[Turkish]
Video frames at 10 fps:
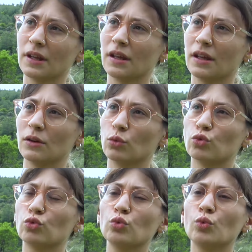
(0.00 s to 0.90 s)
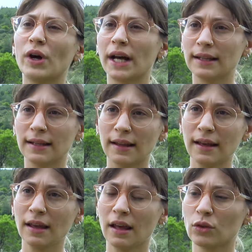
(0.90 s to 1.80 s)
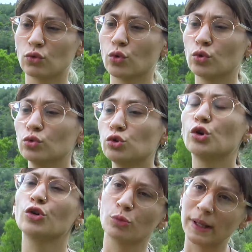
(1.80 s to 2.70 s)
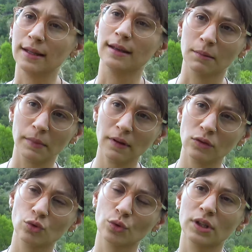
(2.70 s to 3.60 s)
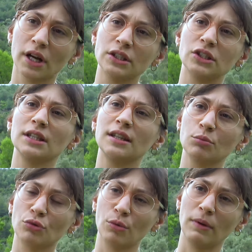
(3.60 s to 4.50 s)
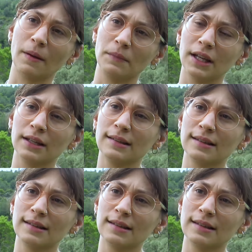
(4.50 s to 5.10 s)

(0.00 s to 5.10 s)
Ee, uzun vadede sorunu çözmediği gibi çok daha ciddi problemlere de